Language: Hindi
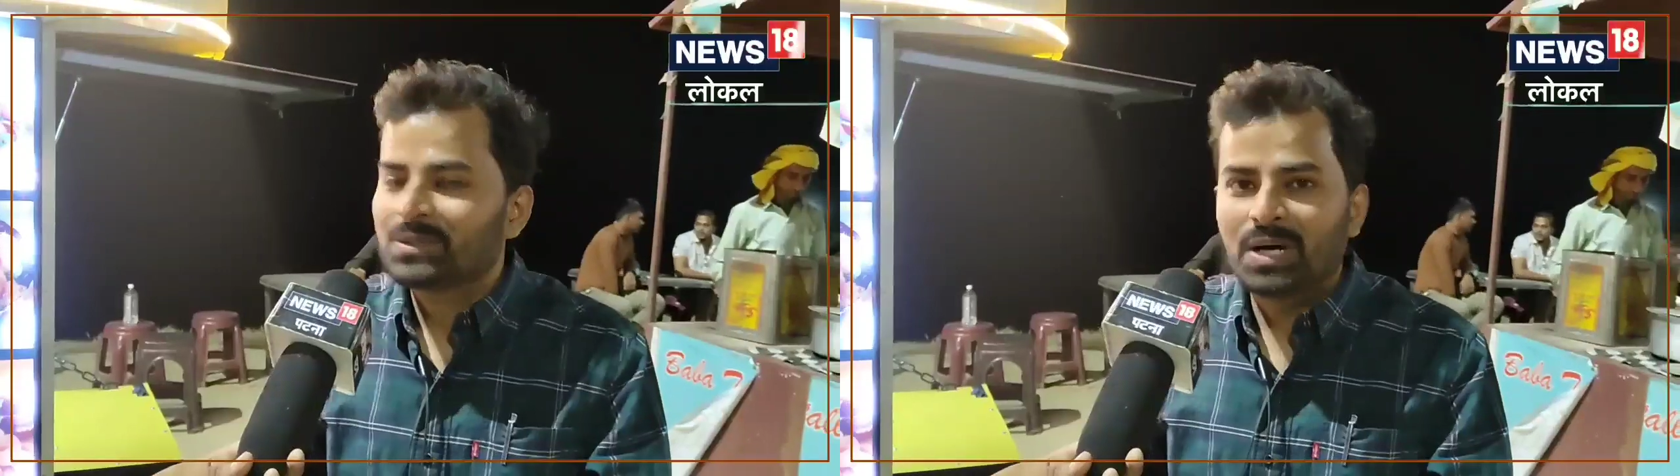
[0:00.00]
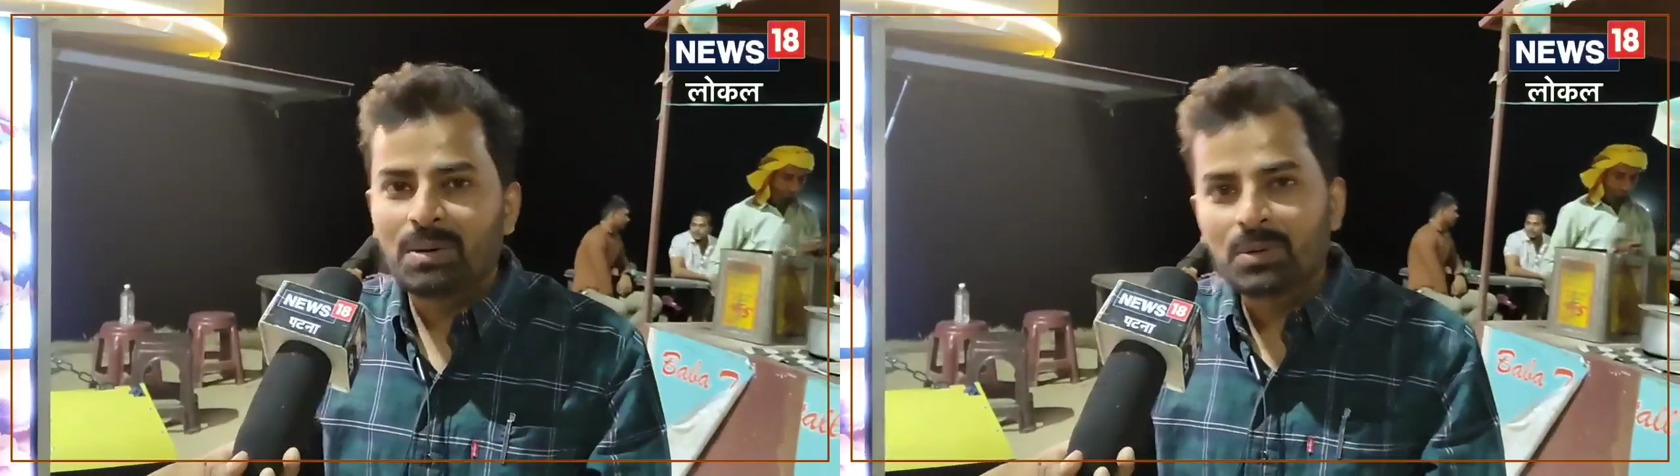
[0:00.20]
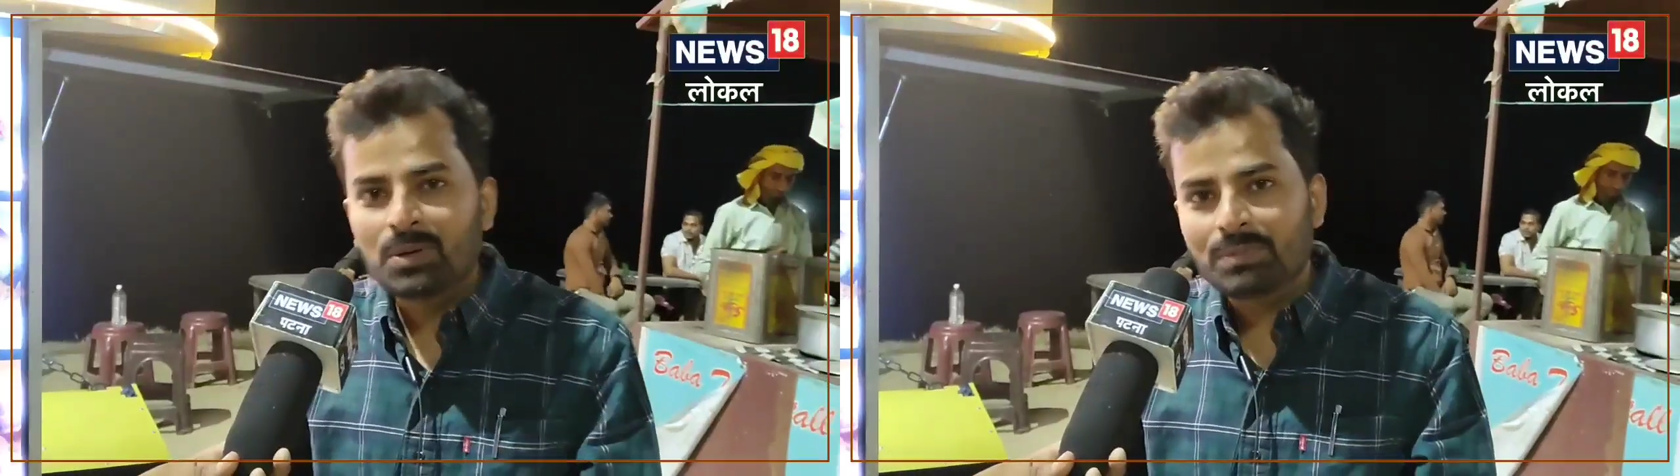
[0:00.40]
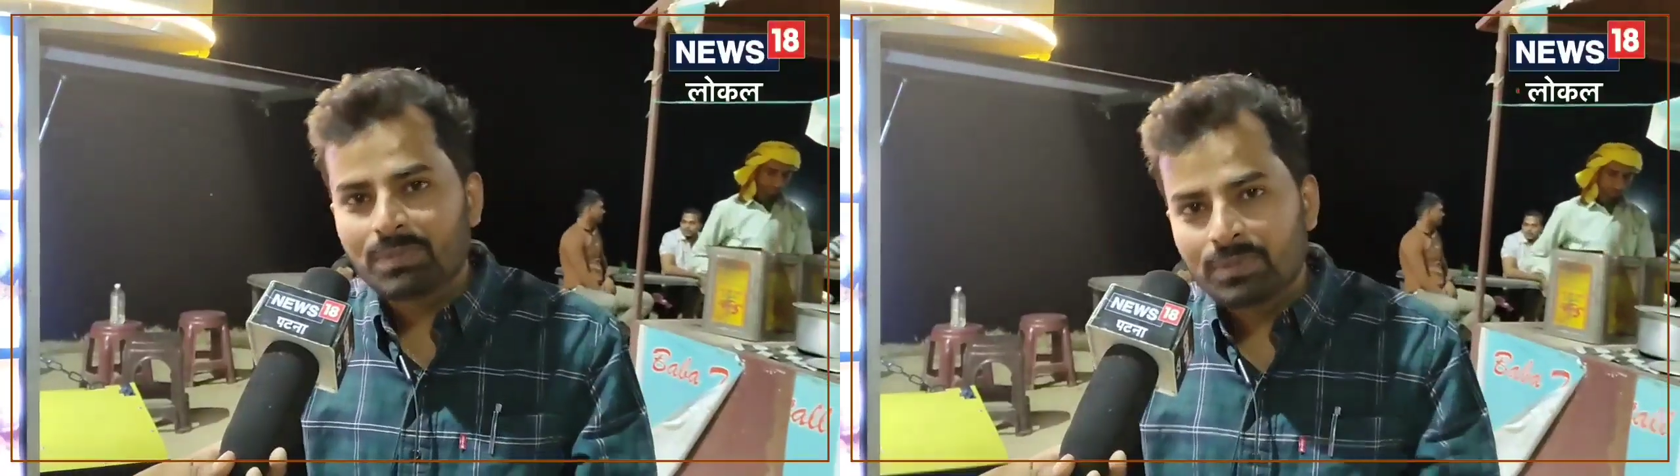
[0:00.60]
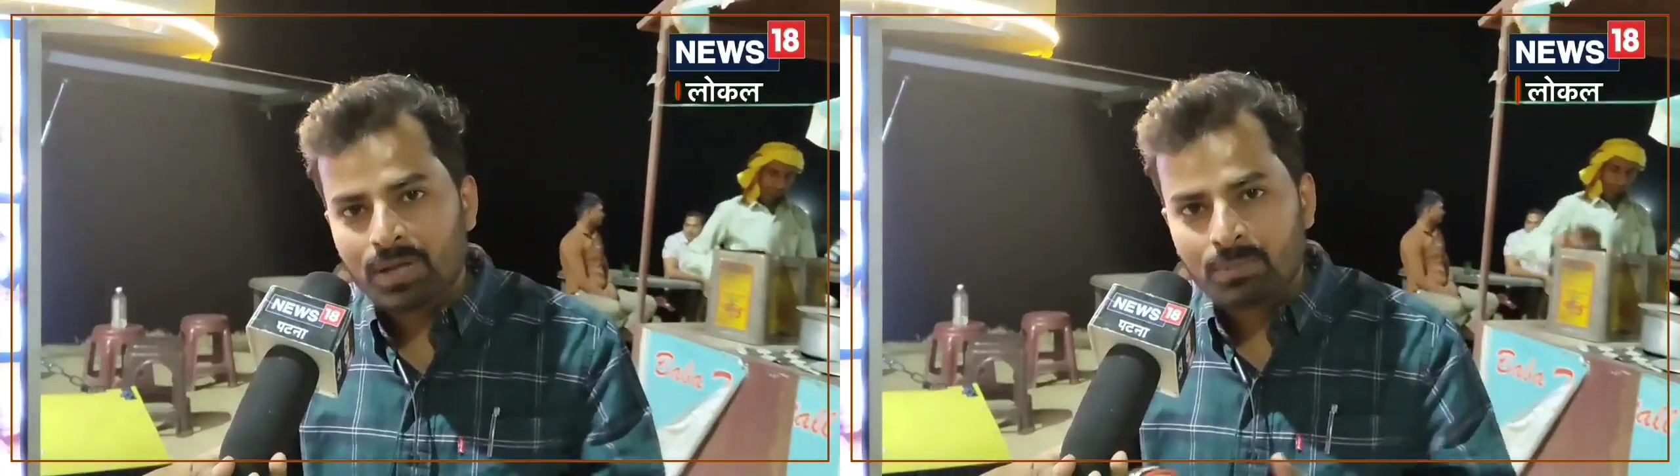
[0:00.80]
तो हम लोग
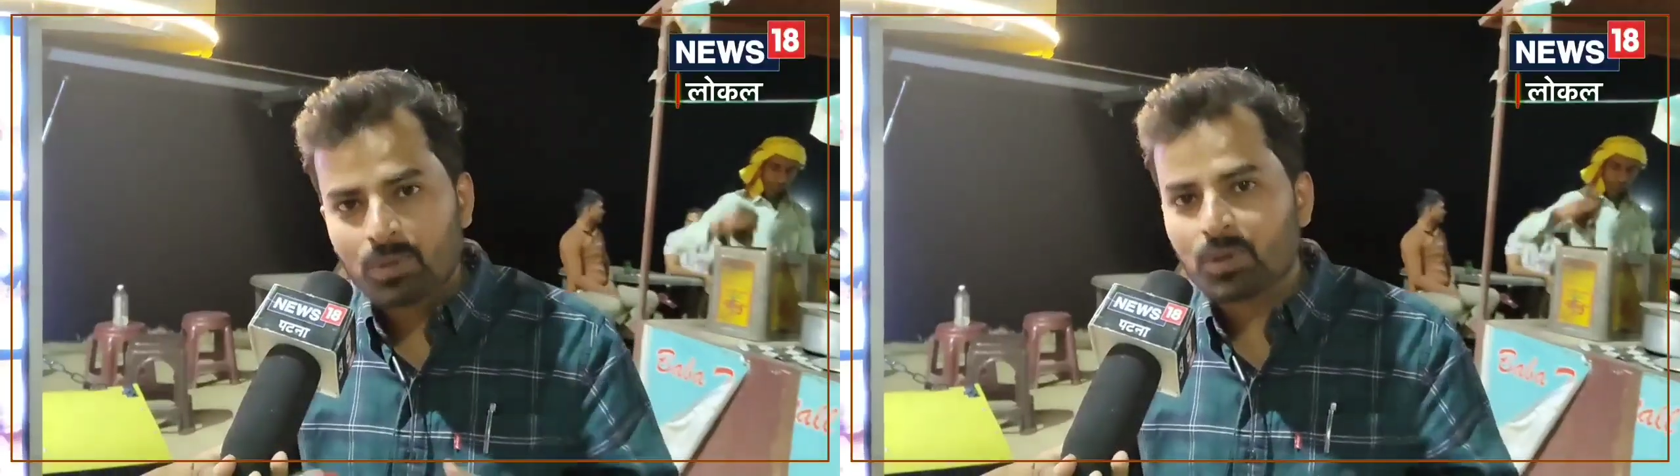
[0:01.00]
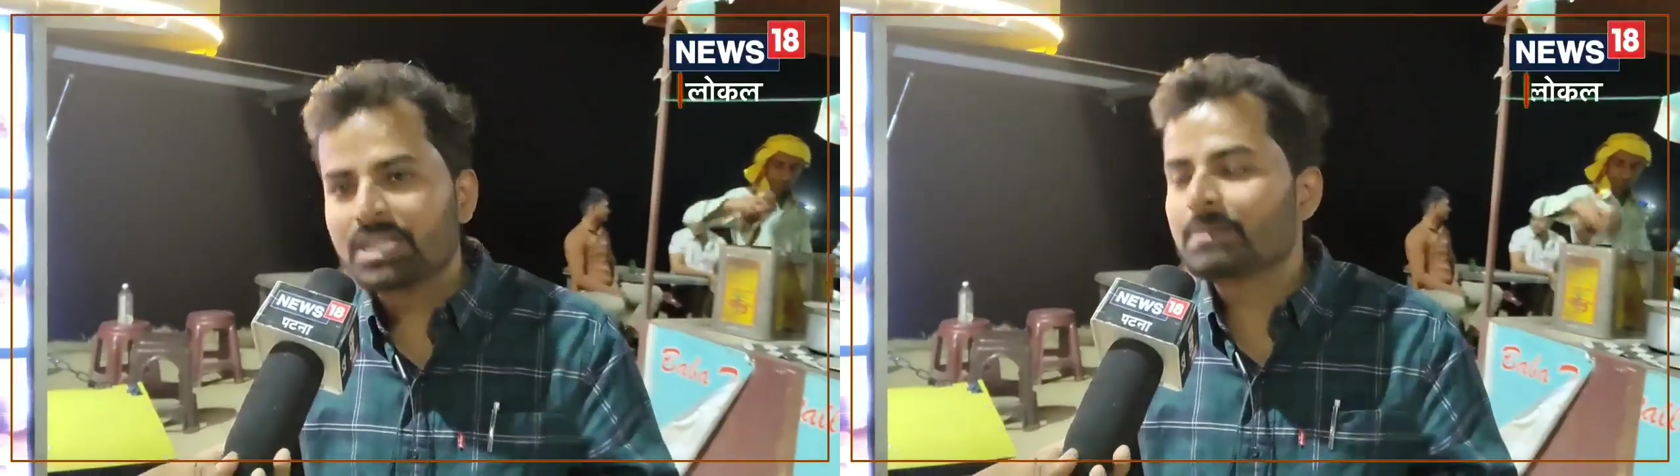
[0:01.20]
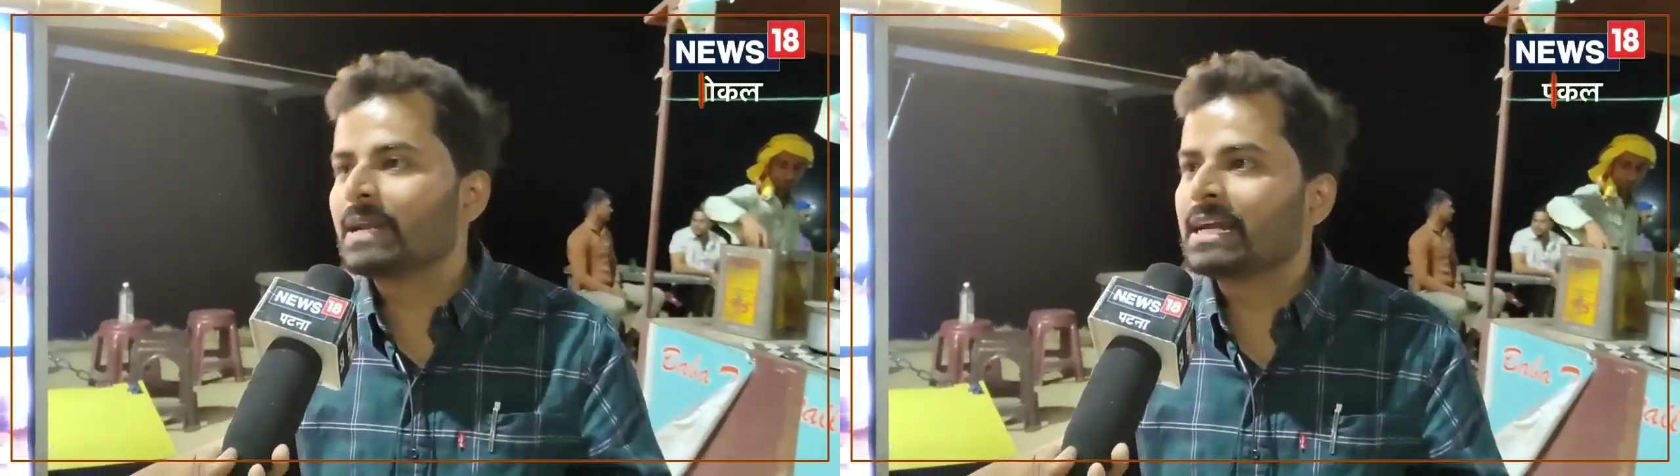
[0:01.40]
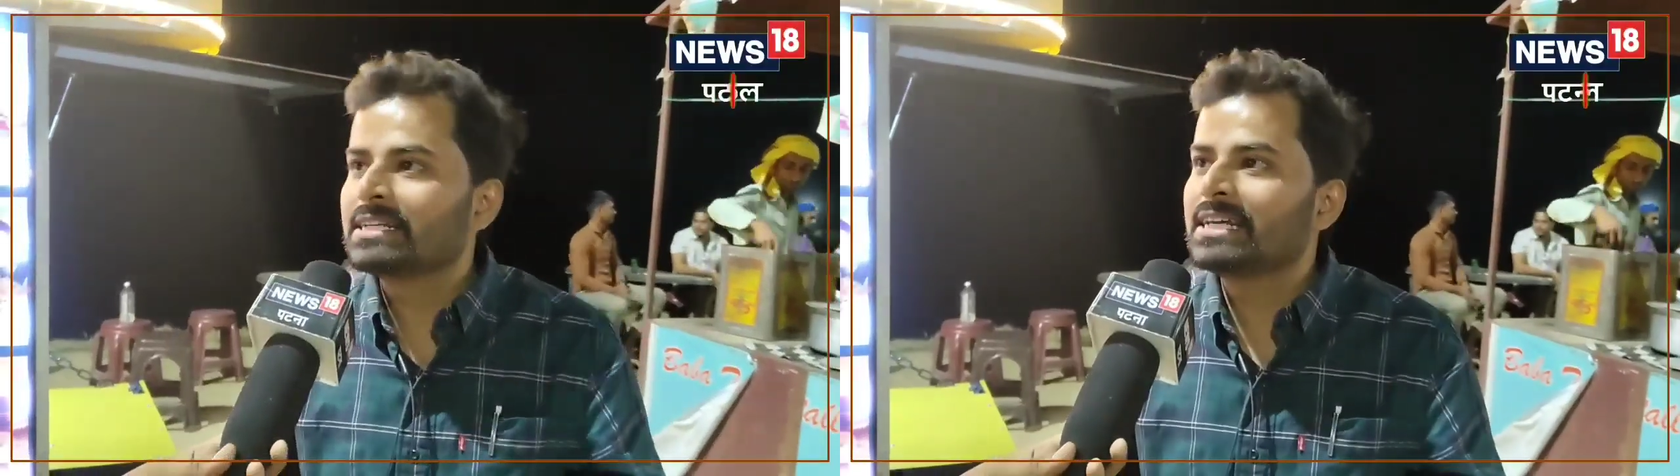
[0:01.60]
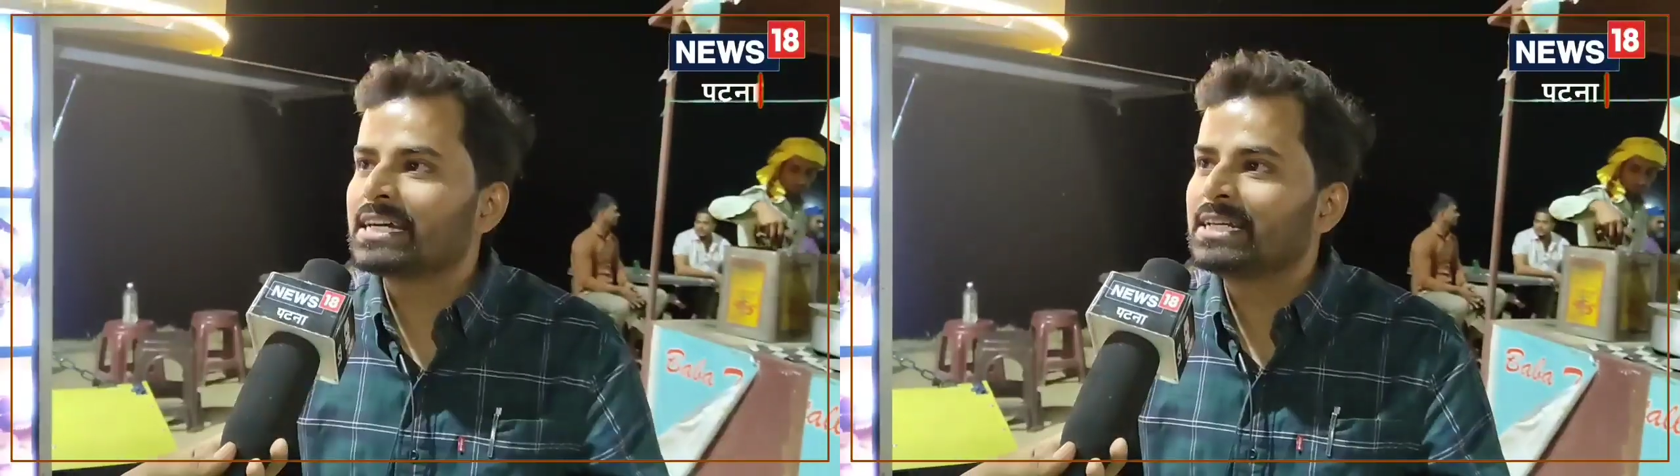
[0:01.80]
मतलब हम लोगों ने ये प्लान
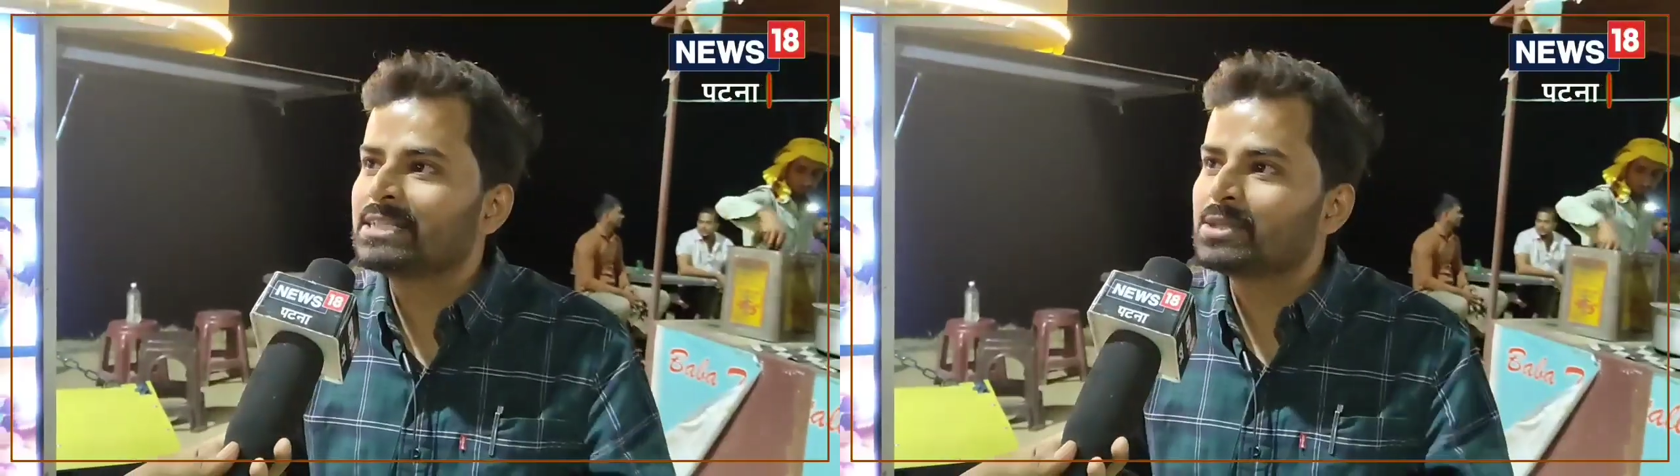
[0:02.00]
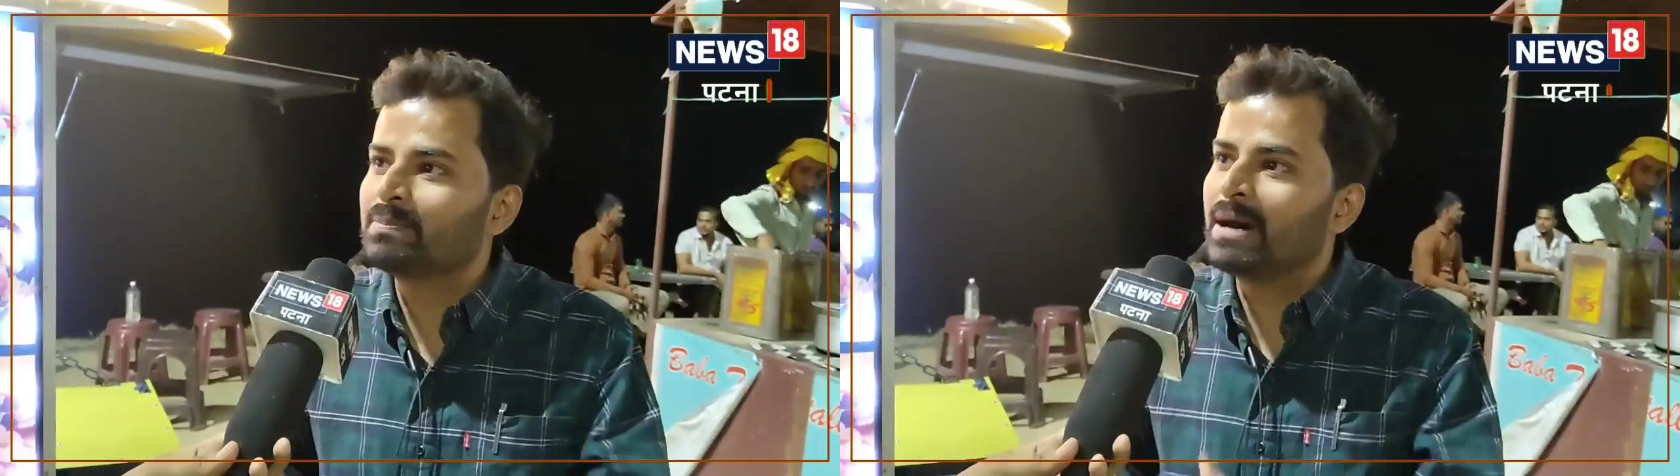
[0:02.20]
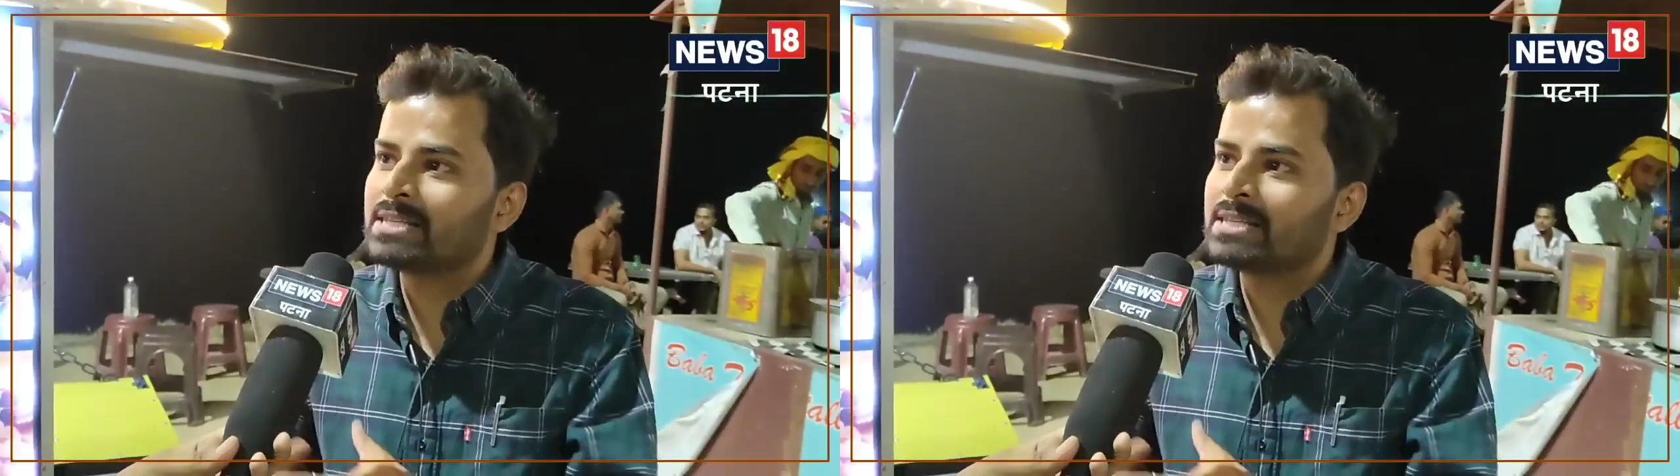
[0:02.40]
किया कि नहीं इसे